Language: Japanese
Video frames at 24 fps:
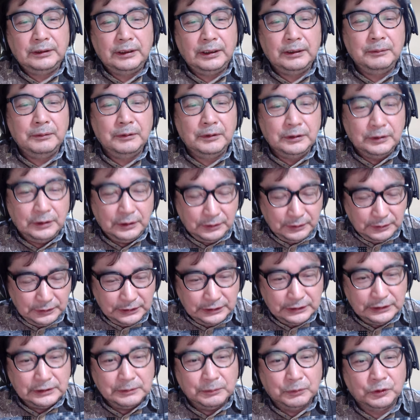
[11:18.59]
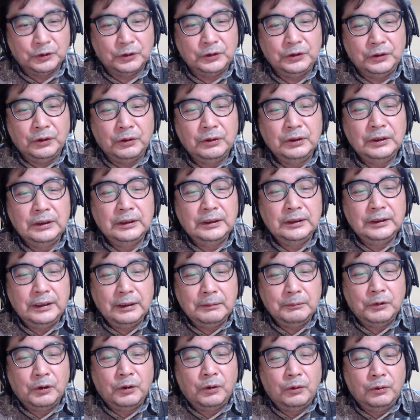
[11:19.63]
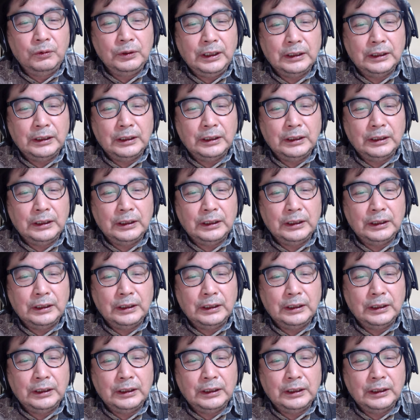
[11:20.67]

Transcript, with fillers: で、記事に戻るよ。でも、